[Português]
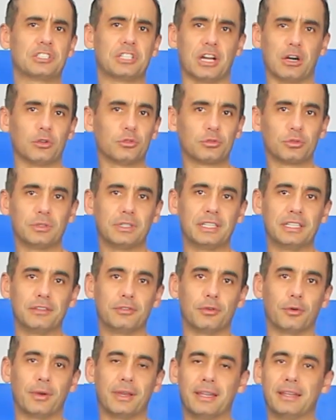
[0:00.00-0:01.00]
de alto
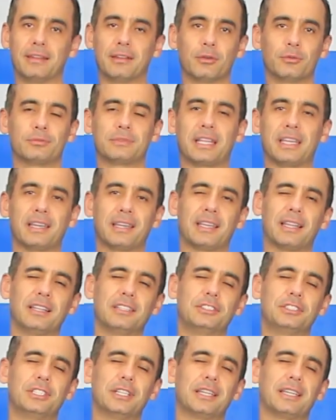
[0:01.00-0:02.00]
nível, ele não tem
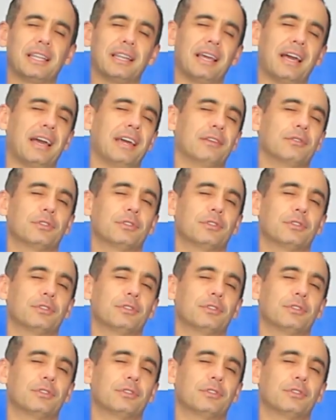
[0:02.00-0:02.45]
aquele dia que ele, ah,